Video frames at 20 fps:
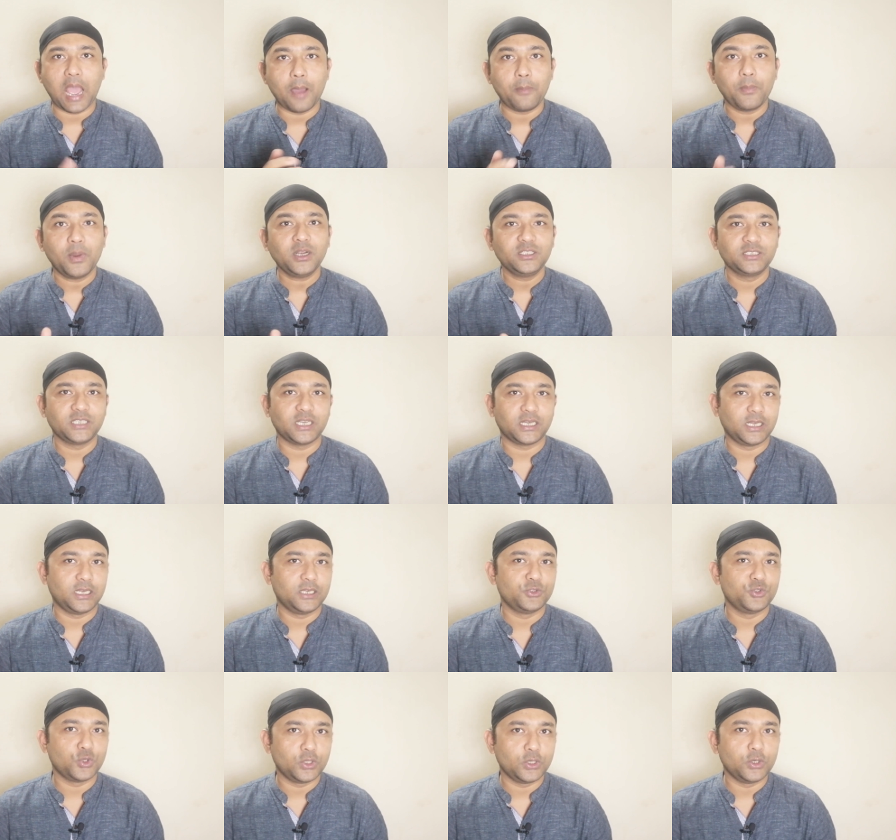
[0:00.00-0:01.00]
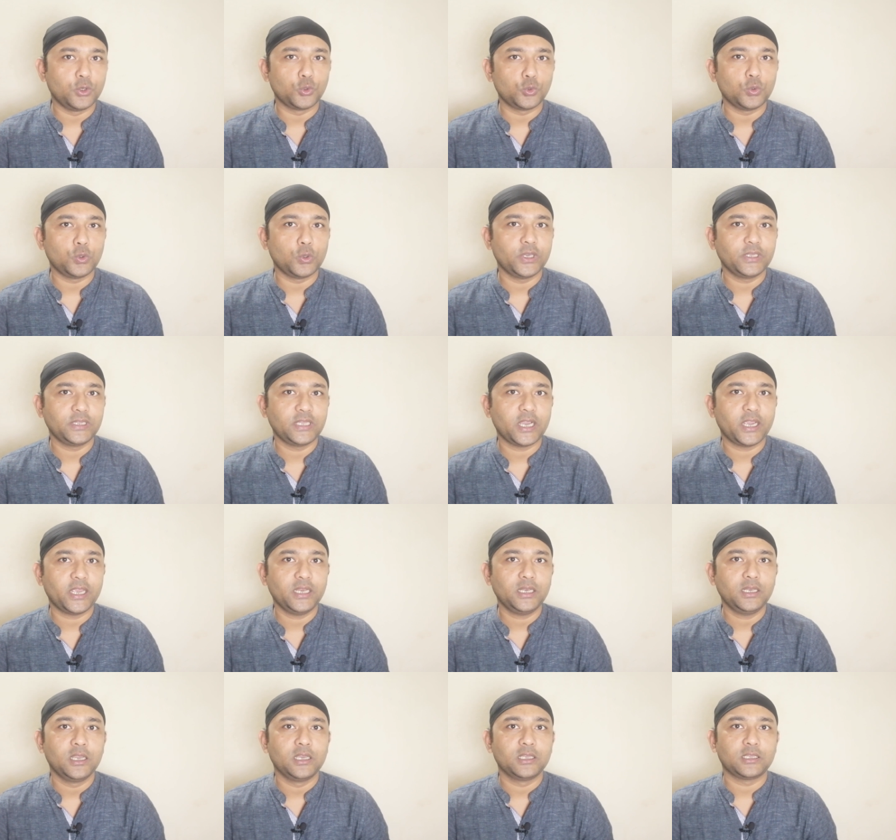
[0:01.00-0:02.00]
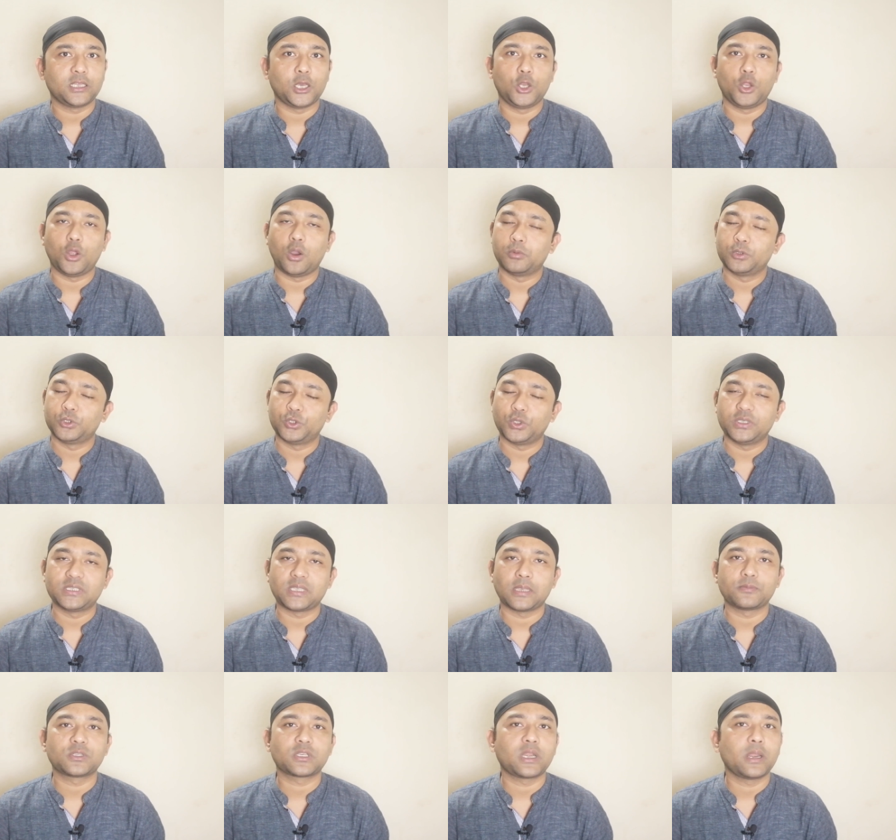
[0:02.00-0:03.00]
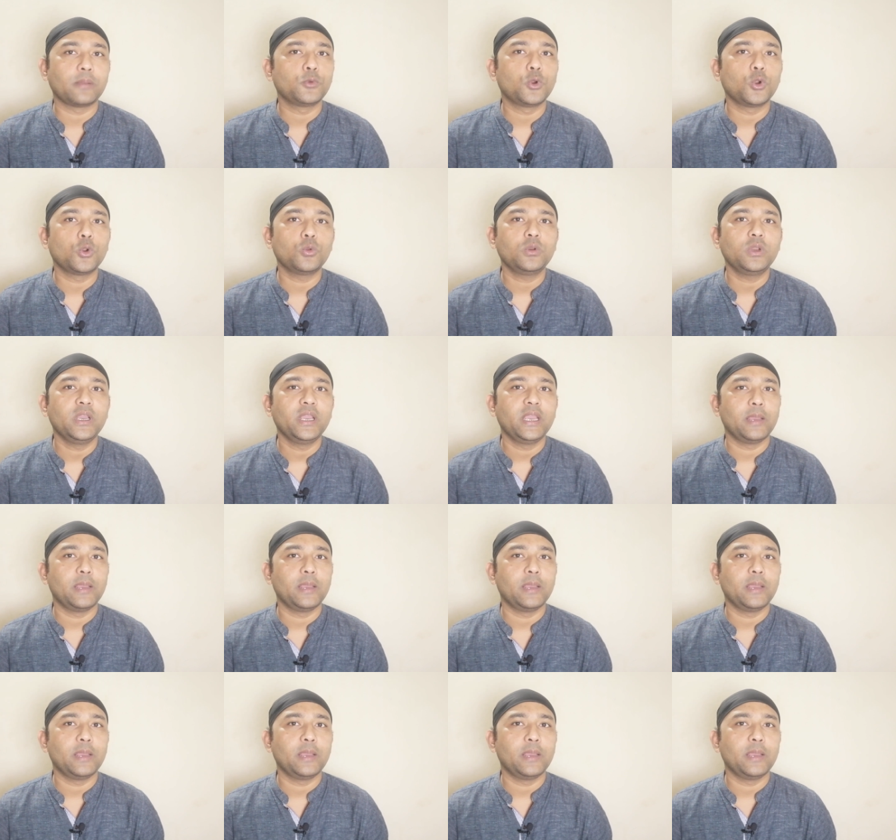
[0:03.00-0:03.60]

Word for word: আমার চ্যানেলে যদি নতুন হয়ে থাকেন তাহলে অবশ্যই সাবস্ক্রাইব করুন